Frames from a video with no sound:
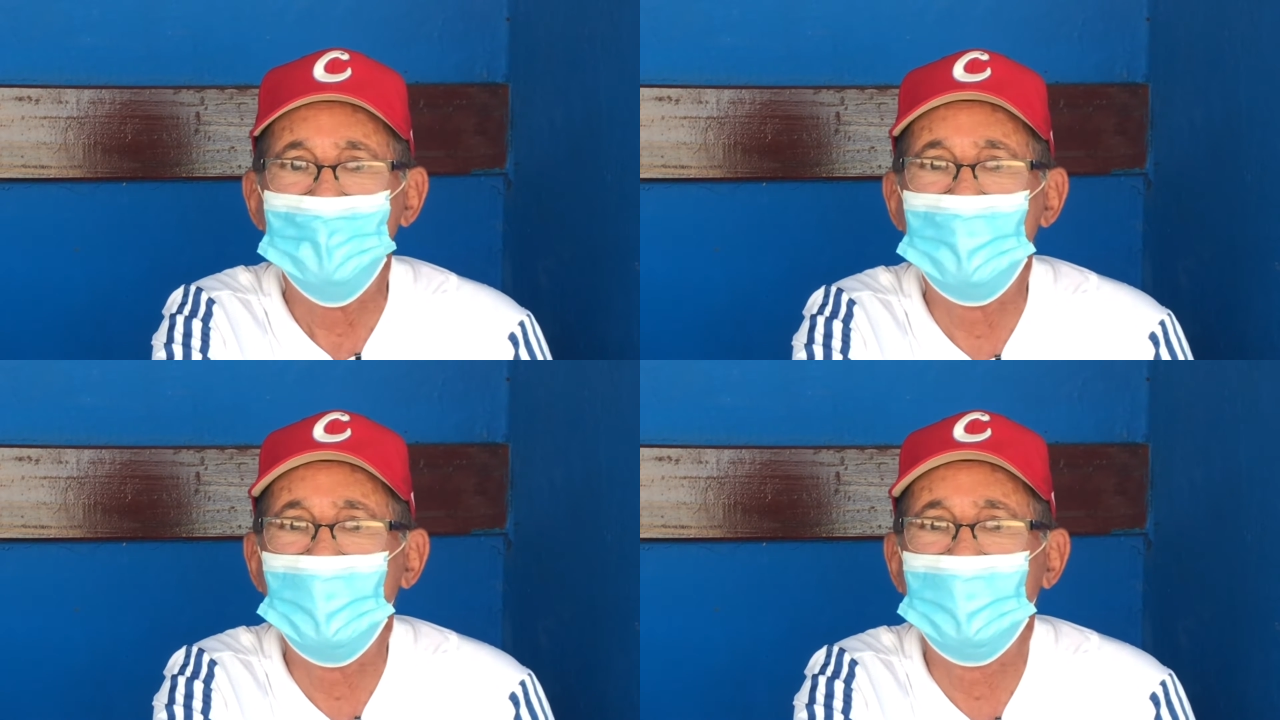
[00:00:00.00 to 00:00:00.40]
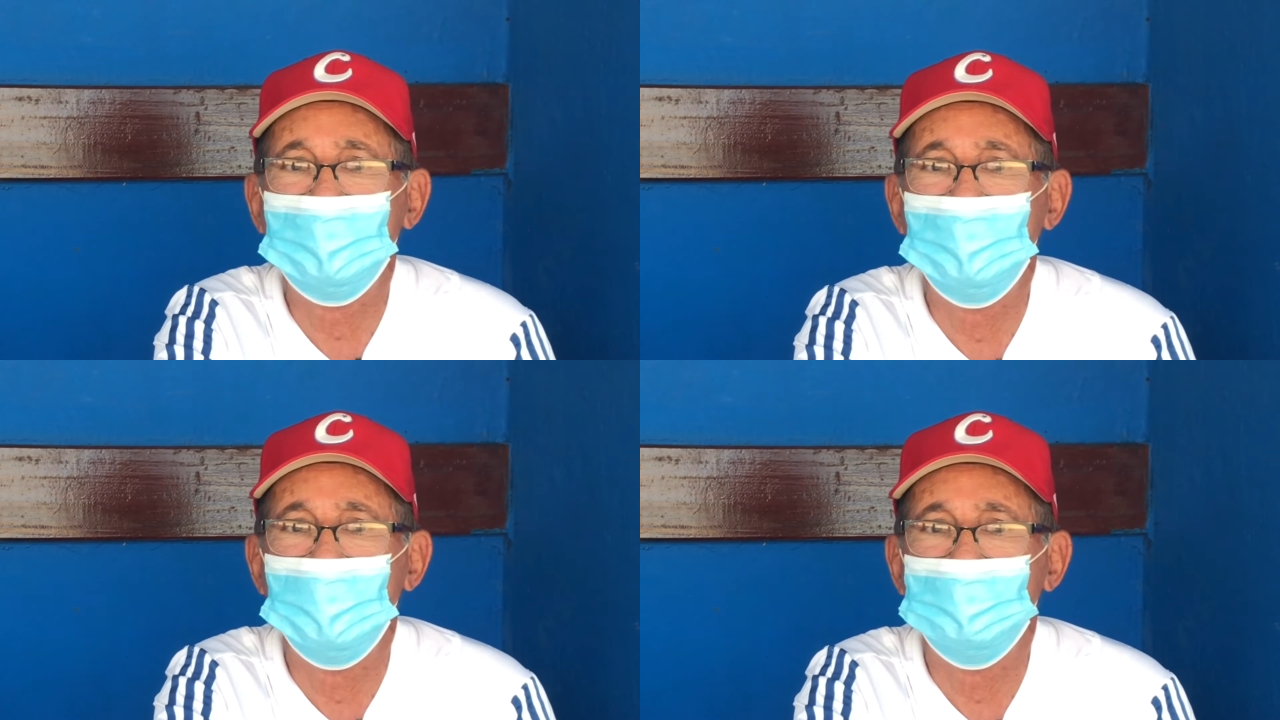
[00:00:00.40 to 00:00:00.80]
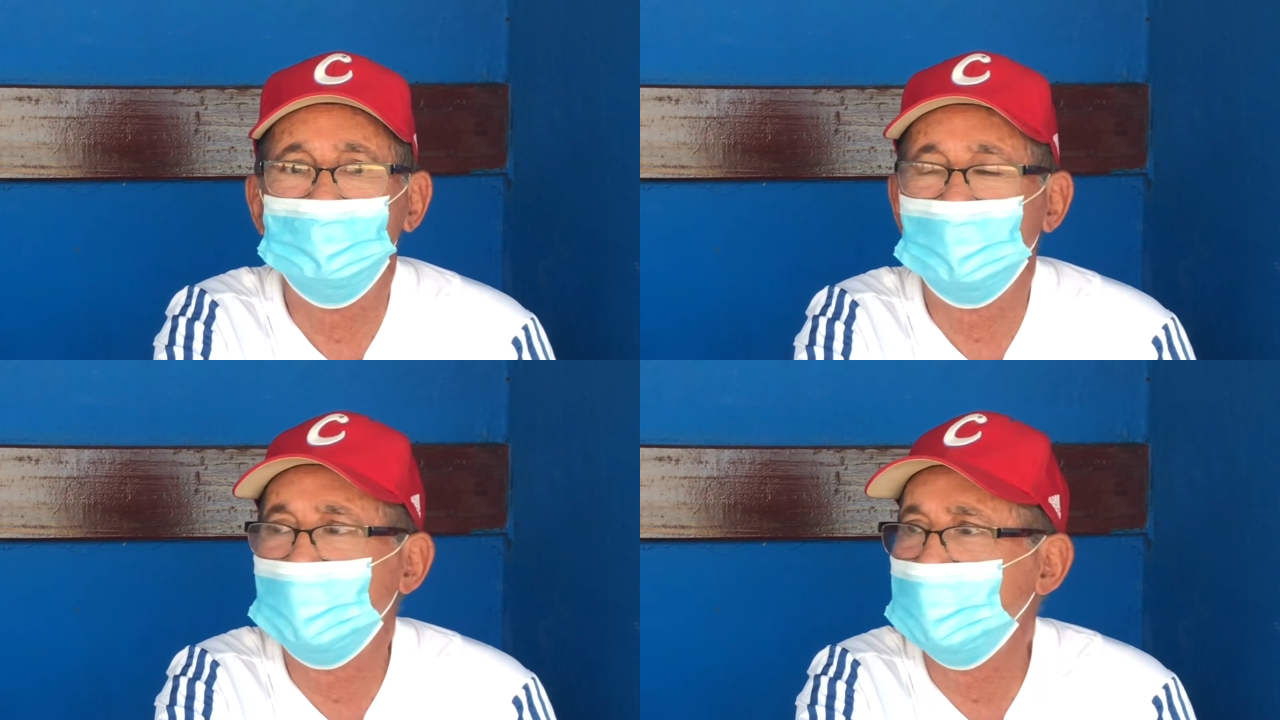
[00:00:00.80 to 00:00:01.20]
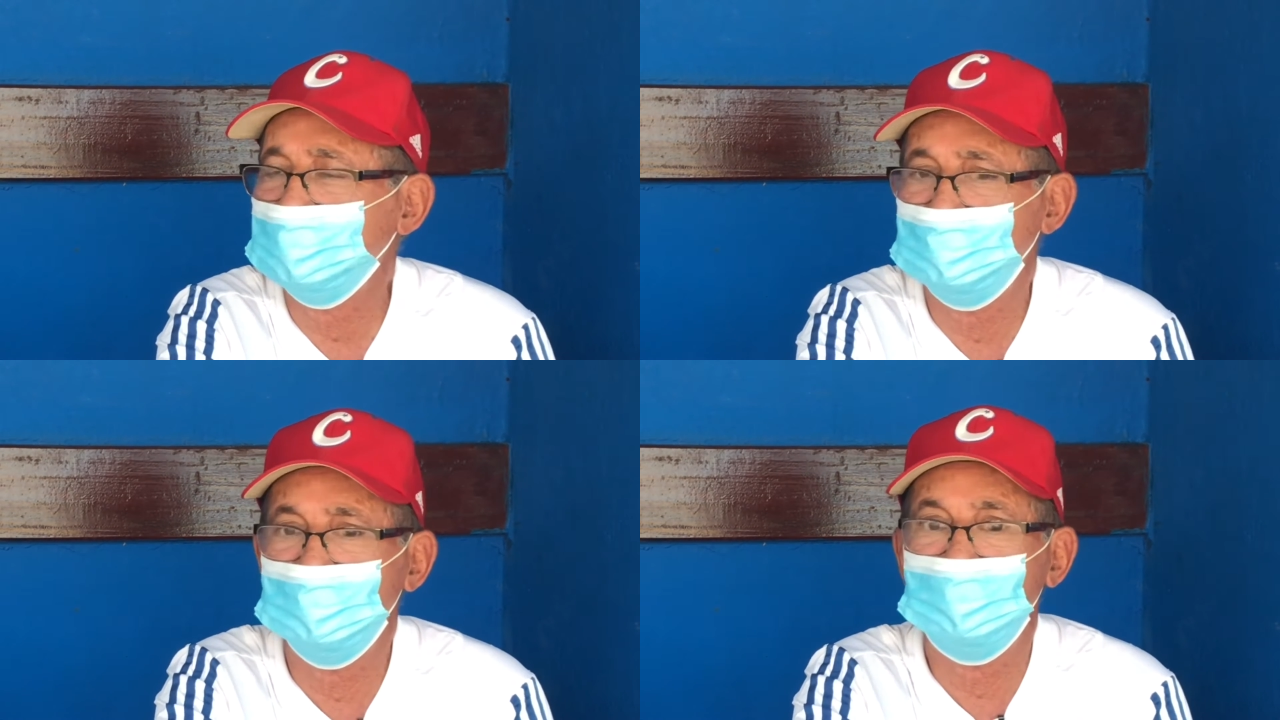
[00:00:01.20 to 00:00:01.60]
fuera quien ejecutara las
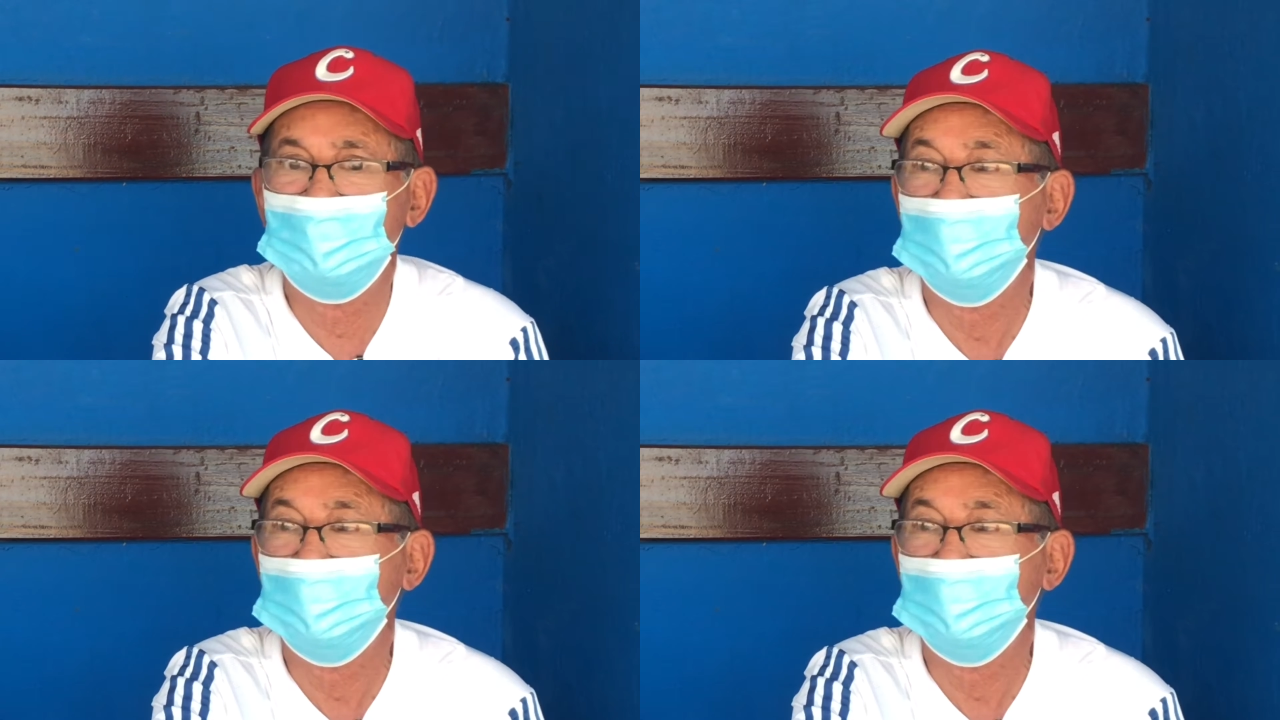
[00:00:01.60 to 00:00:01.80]
acciones, pero